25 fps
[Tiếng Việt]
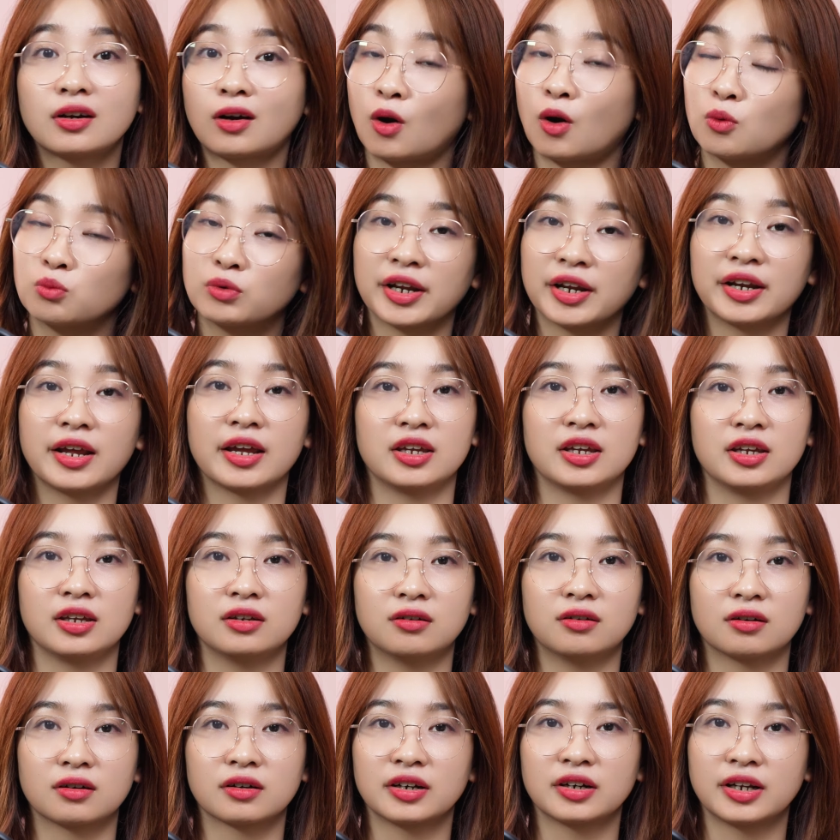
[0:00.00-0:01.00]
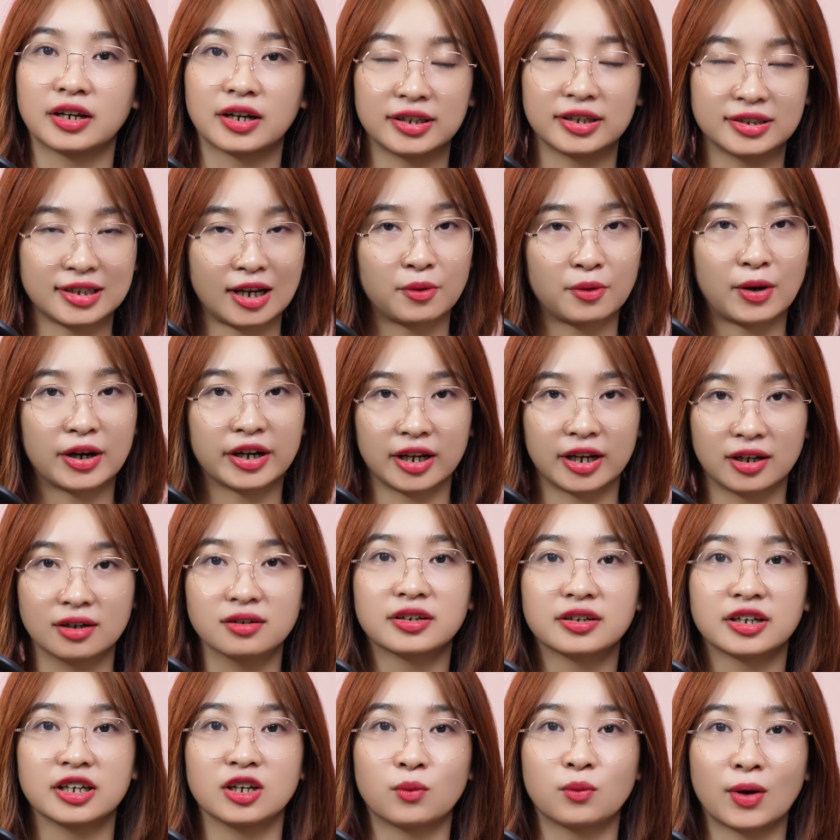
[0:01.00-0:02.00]
không thể để ý được nên cái giai đoạn này cực
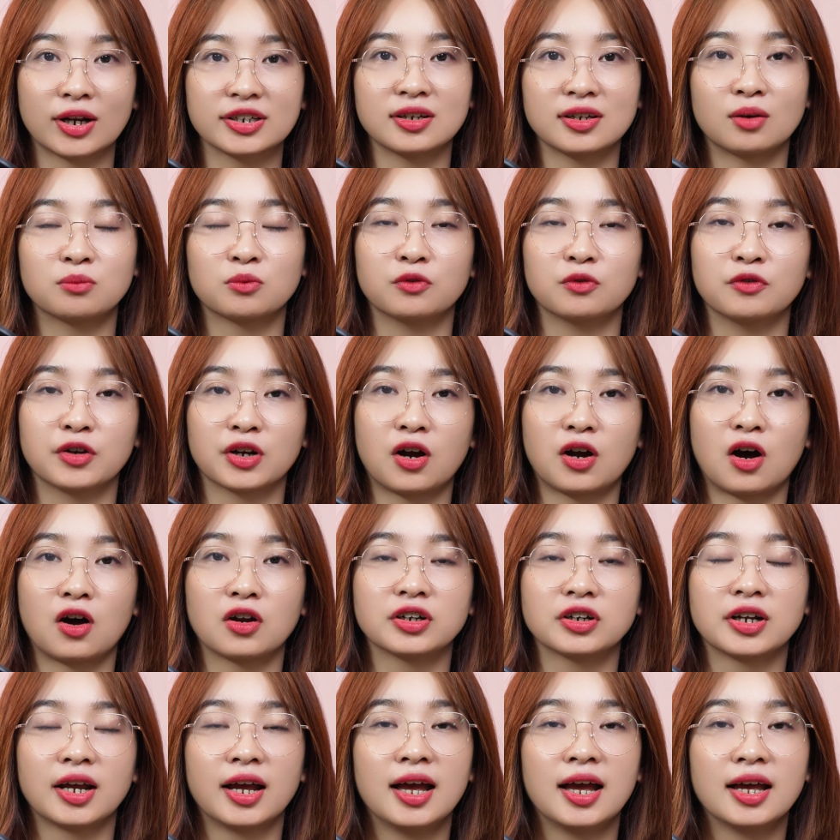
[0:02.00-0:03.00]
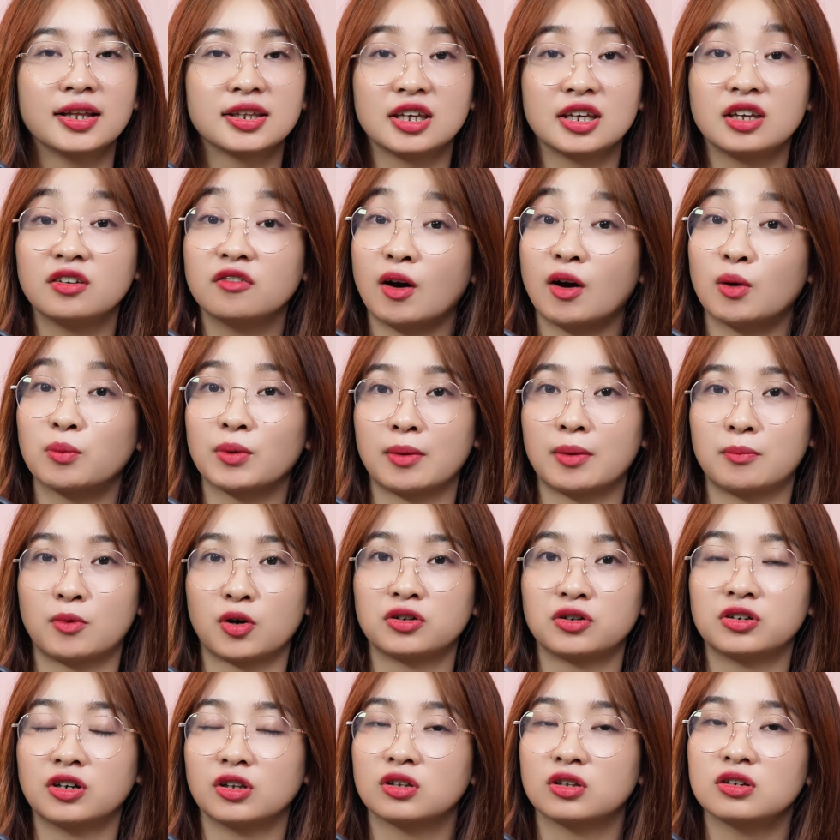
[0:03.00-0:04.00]
kỳ quan trọng đối với con thì hy vọng là mọi
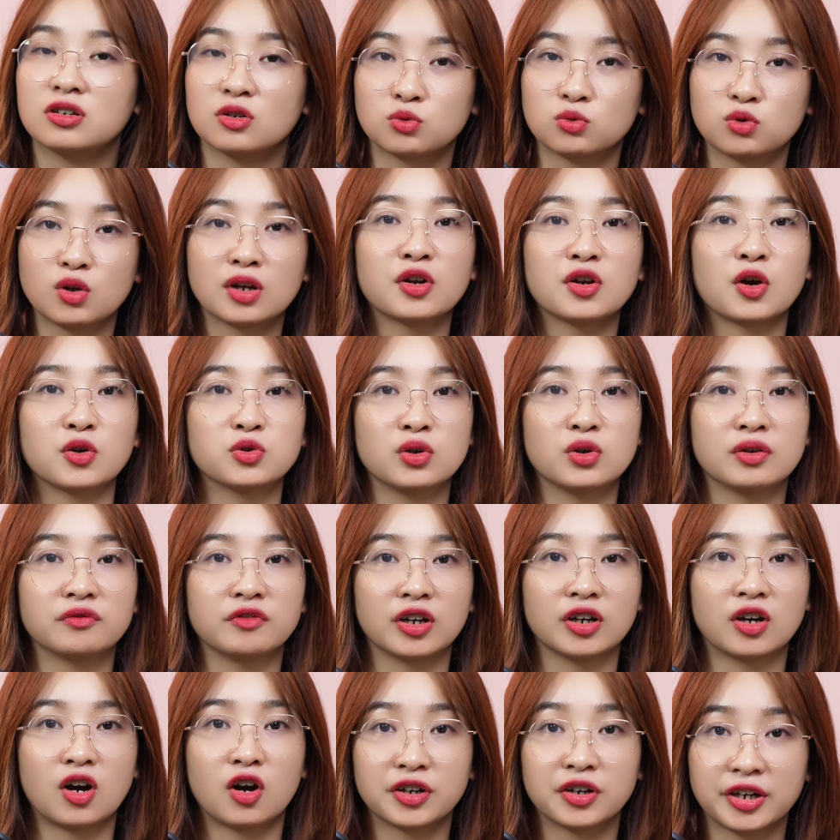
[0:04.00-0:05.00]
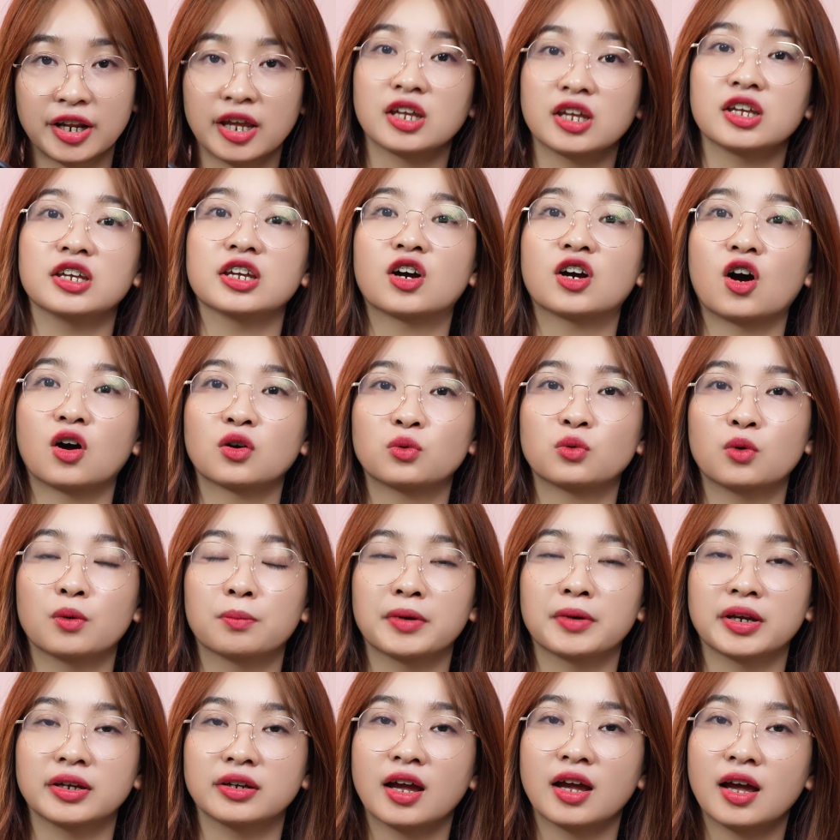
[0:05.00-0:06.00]
người thường xuyên nói chuyện với con để ý con của
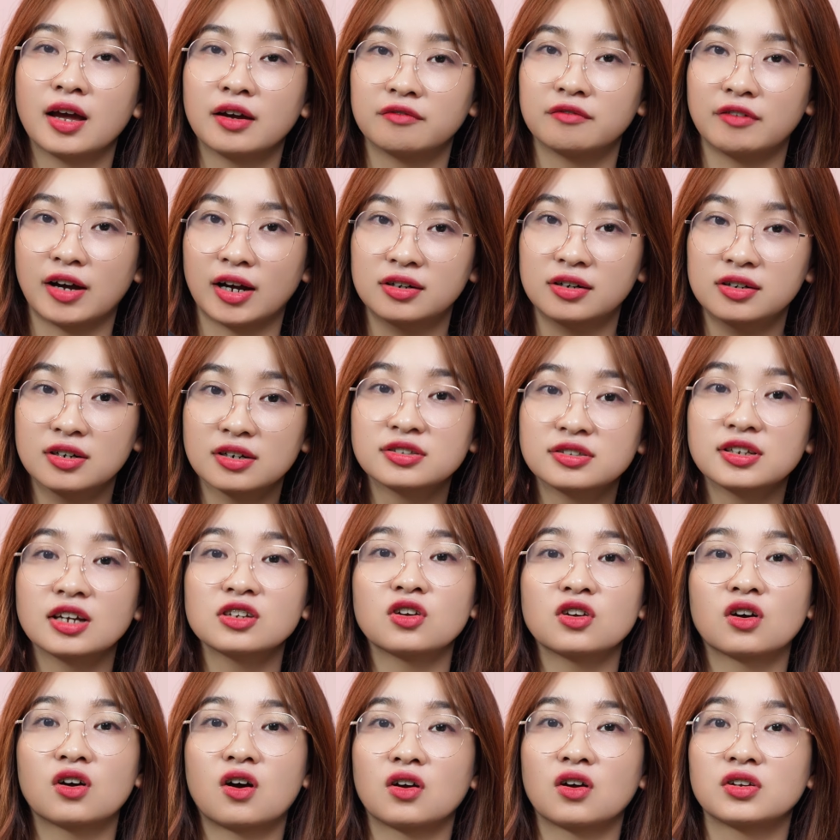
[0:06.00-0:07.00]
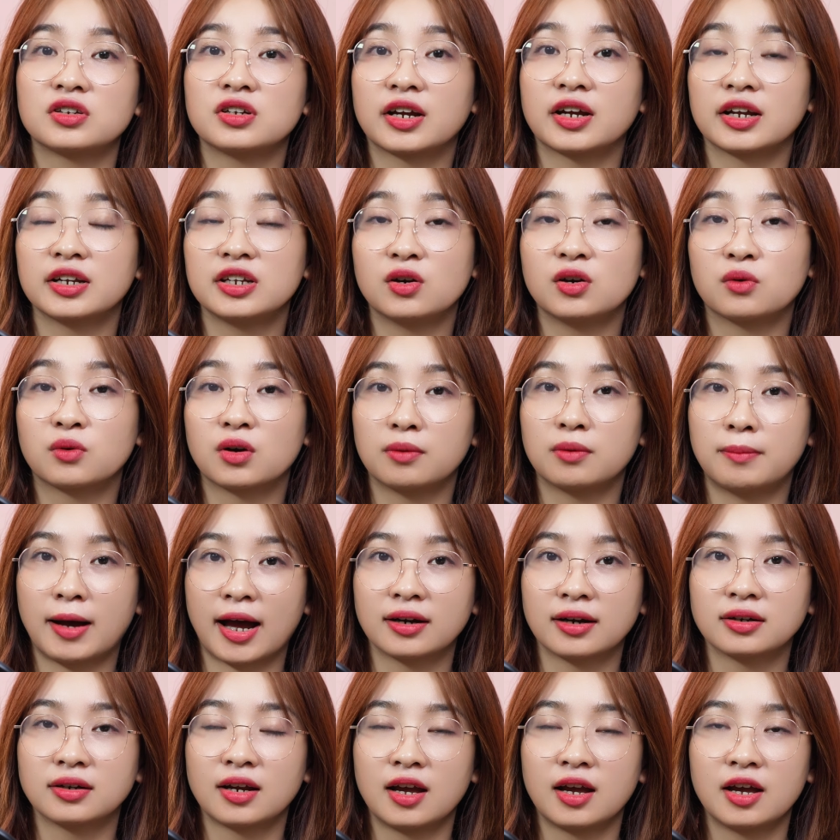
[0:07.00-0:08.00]
mình và hướng dẫn cho con những cái điều cơ bản